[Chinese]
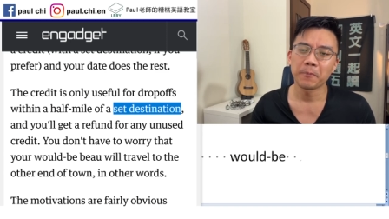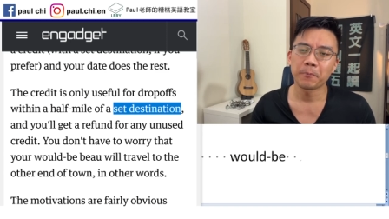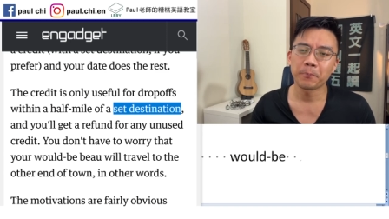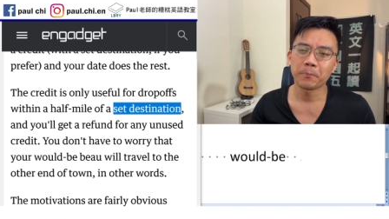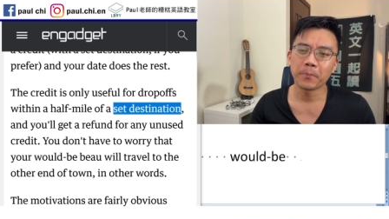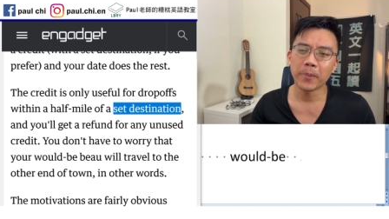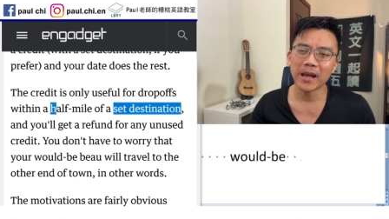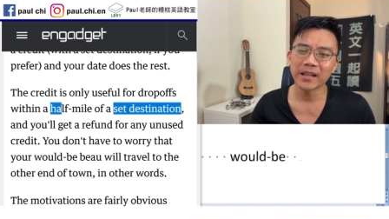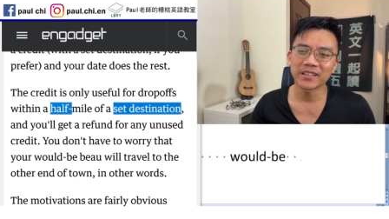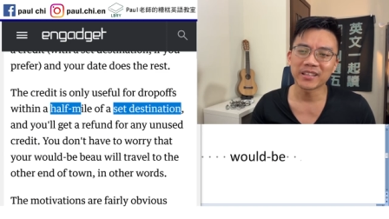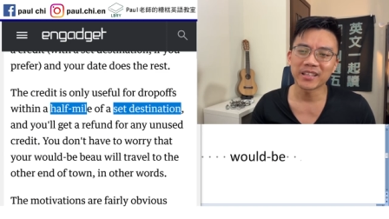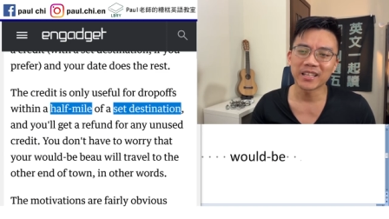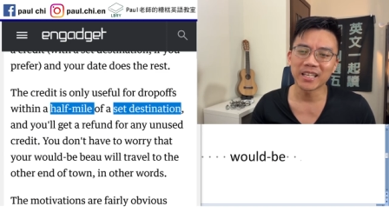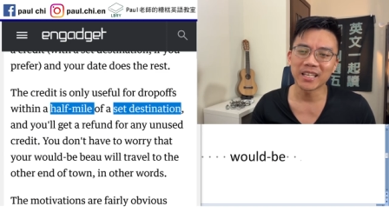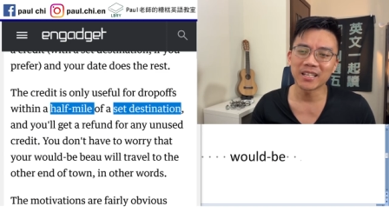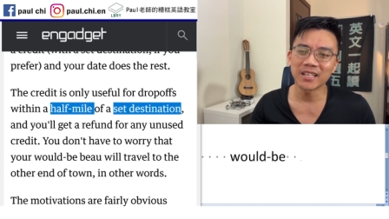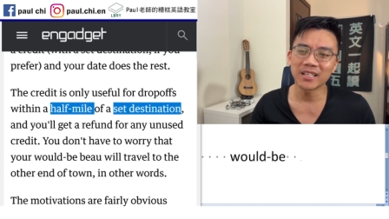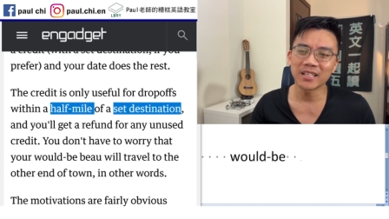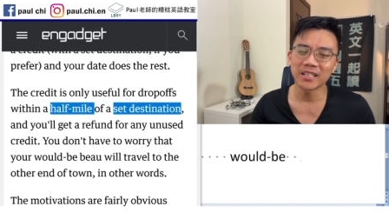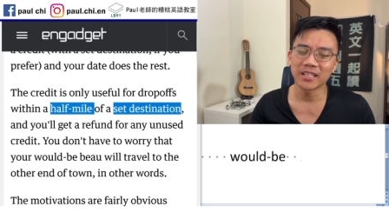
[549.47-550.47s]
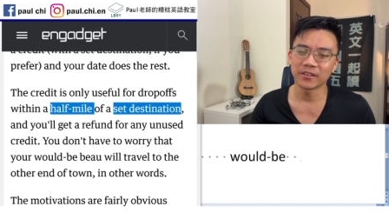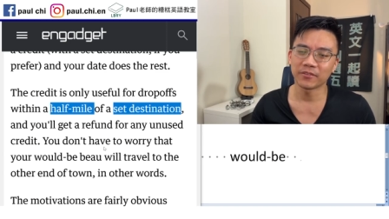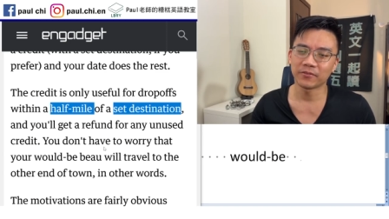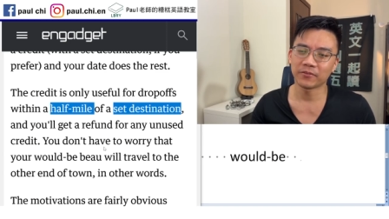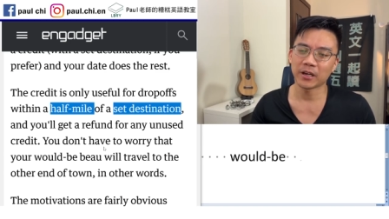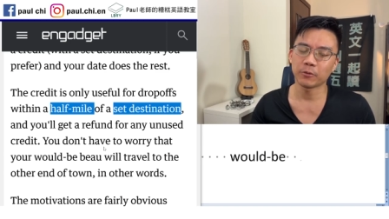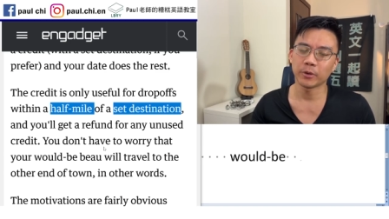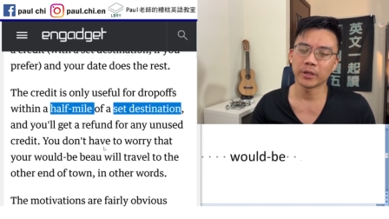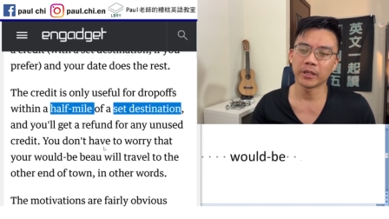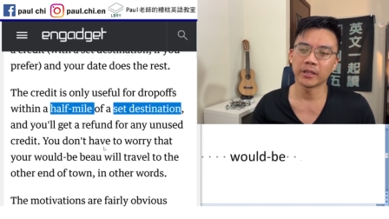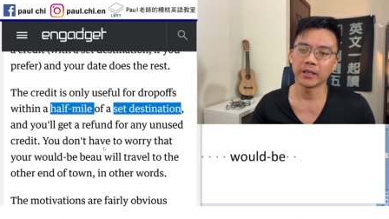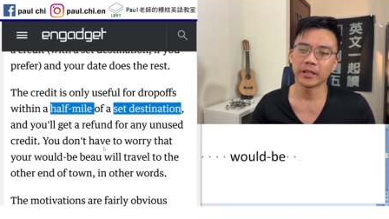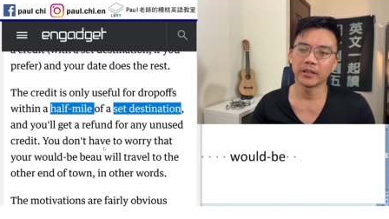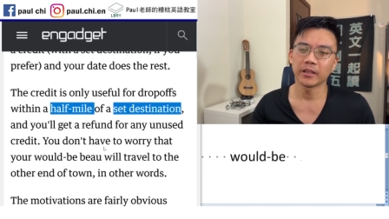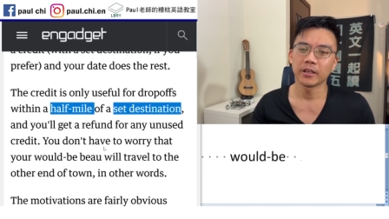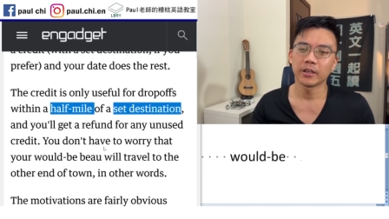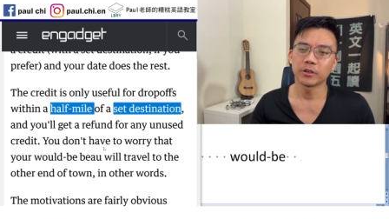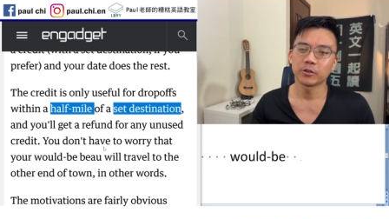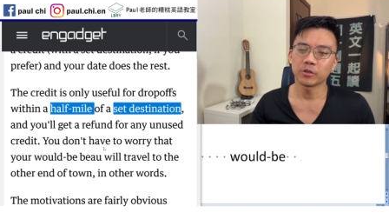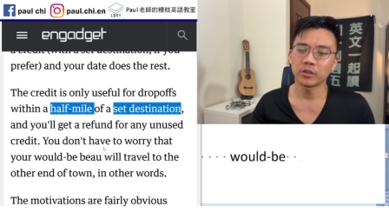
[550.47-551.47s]
半英里的范围内，
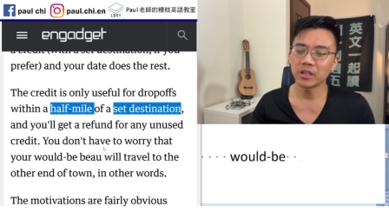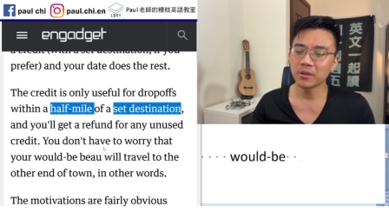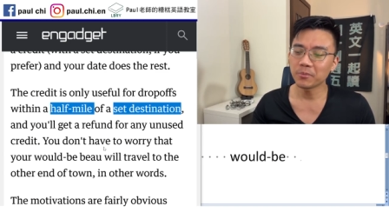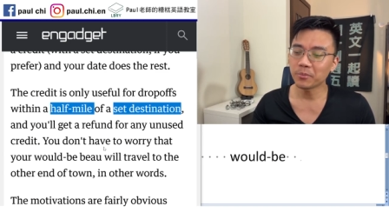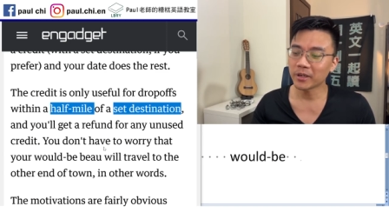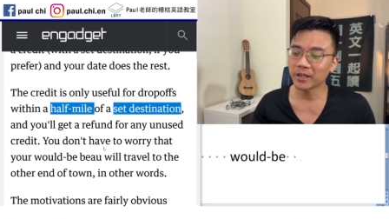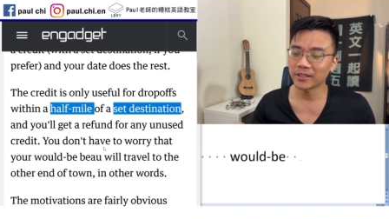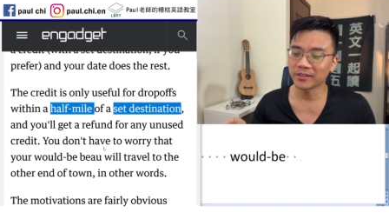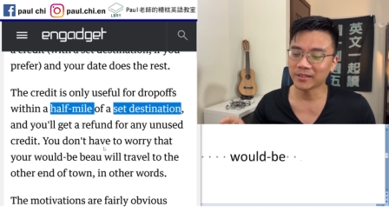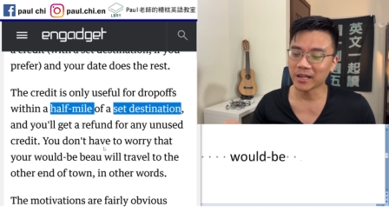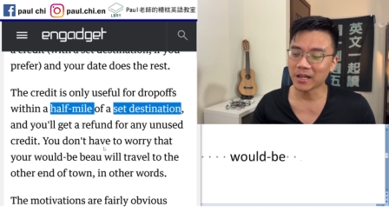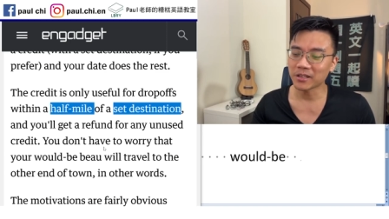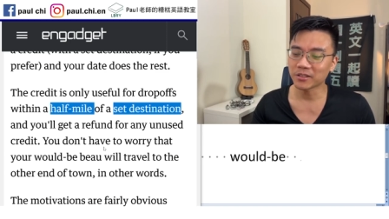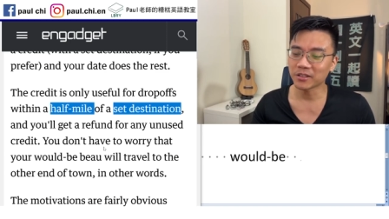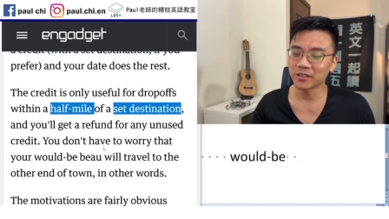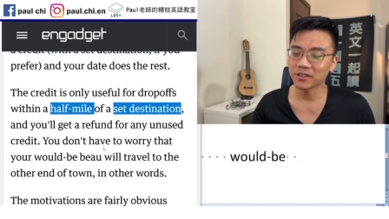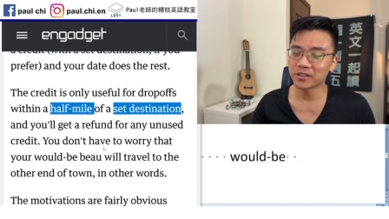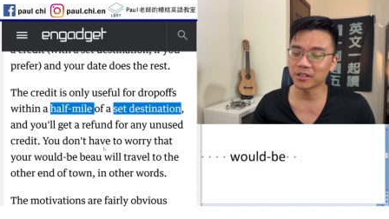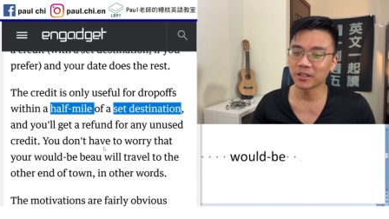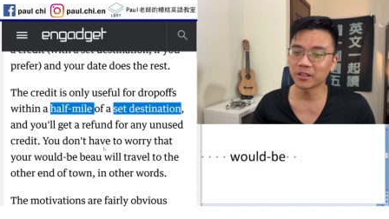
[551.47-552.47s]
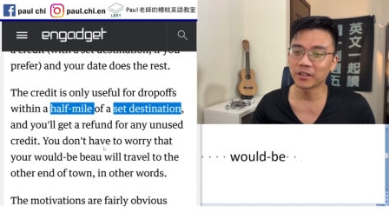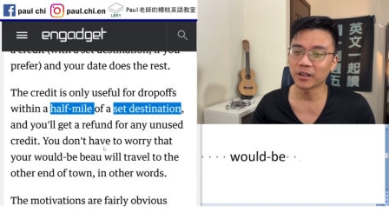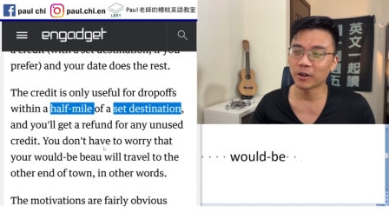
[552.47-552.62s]
所以你不可以搭这个车，